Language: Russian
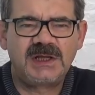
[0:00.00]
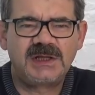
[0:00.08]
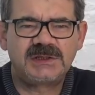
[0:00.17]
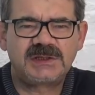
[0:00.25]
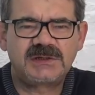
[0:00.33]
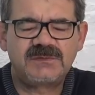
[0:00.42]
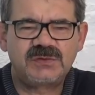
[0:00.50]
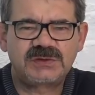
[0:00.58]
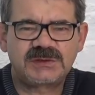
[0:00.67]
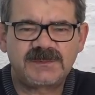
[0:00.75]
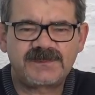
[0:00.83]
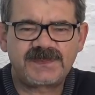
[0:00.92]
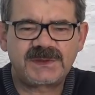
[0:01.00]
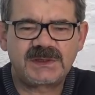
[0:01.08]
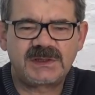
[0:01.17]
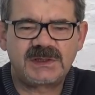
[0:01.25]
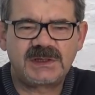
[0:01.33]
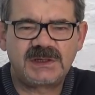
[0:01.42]
Э, так вот,
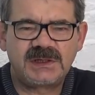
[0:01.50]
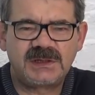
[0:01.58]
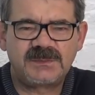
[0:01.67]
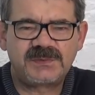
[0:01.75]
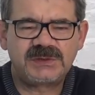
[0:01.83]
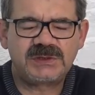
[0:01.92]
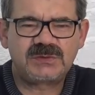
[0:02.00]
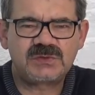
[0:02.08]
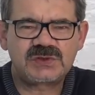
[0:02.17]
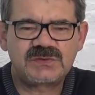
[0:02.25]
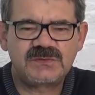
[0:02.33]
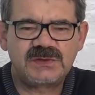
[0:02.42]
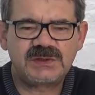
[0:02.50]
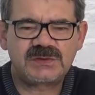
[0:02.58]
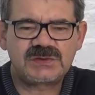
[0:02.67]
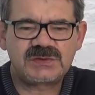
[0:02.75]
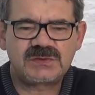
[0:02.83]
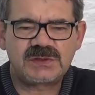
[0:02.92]
подытоживая
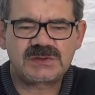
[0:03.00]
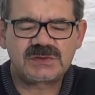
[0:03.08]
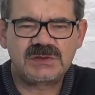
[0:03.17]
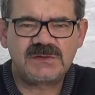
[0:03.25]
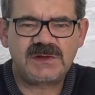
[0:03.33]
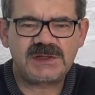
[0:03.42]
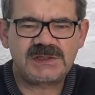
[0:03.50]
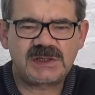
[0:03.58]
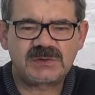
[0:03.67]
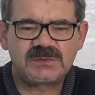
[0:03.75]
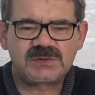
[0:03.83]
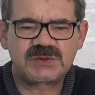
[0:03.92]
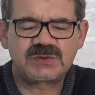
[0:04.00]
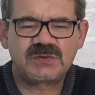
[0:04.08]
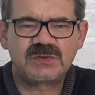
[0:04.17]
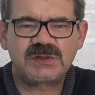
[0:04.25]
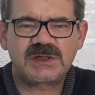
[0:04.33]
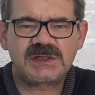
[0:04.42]
эту ситуацию, говорить о том,
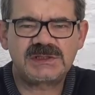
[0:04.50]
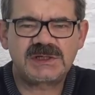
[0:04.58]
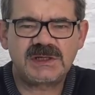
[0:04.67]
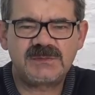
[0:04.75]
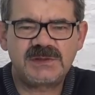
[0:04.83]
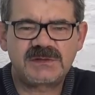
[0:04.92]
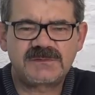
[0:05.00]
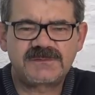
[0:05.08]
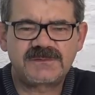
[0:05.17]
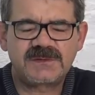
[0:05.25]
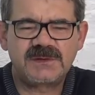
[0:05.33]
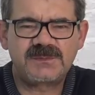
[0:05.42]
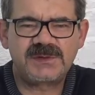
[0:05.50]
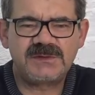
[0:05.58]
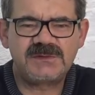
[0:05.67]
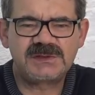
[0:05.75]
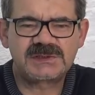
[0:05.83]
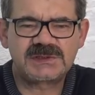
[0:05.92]
что Ради Хабиров
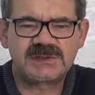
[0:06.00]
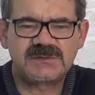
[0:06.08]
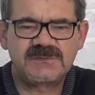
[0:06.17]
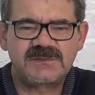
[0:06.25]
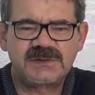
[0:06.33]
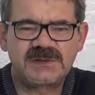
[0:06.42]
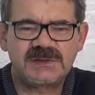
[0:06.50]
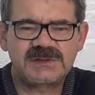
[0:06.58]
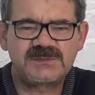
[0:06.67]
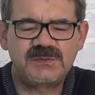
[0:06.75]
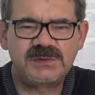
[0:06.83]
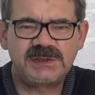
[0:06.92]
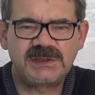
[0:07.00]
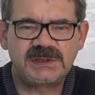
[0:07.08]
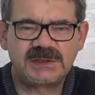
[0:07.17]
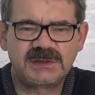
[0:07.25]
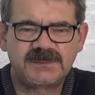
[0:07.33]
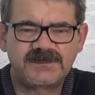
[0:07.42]
появился в
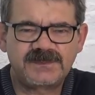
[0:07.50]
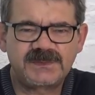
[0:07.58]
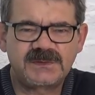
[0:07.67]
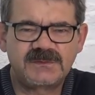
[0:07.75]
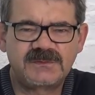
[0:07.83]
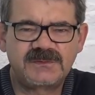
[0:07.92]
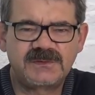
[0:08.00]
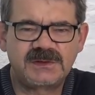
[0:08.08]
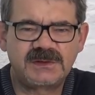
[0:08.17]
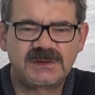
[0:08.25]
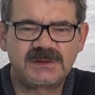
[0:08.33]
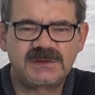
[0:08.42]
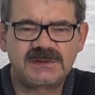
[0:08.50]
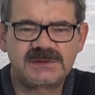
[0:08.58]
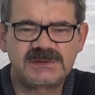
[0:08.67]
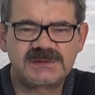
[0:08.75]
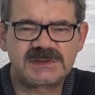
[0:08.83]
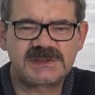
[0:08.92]
республике в
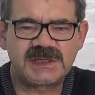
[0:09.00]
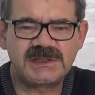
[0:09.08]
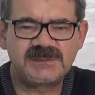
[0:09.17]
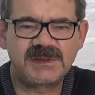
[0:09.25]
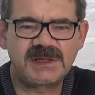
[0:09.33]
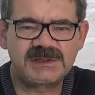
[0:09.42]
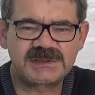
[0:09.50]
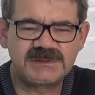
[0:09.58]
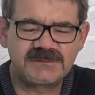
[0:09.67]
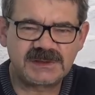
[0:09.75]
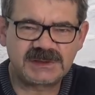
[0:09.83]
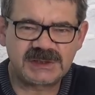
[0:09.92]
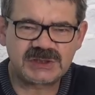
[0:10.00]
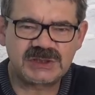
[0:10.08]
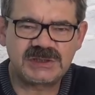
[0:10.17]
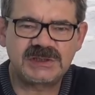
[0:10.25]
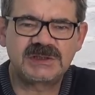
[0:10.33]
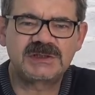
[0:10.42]
состоянии благостного
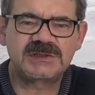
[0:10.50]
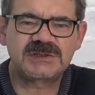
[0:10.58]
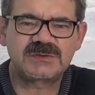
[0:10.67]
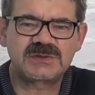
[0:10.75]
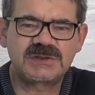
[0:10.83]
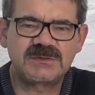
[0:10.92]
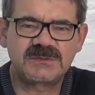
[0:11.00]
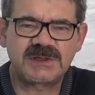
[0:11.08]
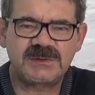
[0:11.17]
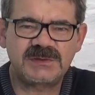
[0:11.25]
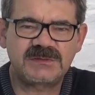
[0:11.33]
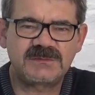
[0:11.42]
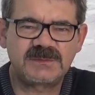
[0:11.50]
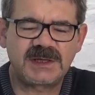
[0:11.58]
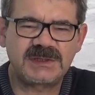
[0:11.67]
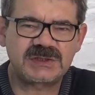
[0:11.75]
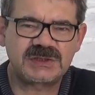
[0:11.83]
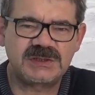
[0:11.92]
отношения с Рустамом Хамитовым,
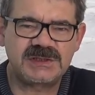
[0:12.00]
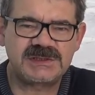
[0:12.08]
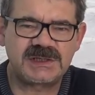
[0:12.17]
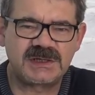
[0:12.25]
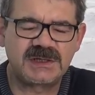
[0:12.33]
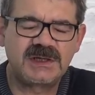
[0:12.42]
конечно, нельзя.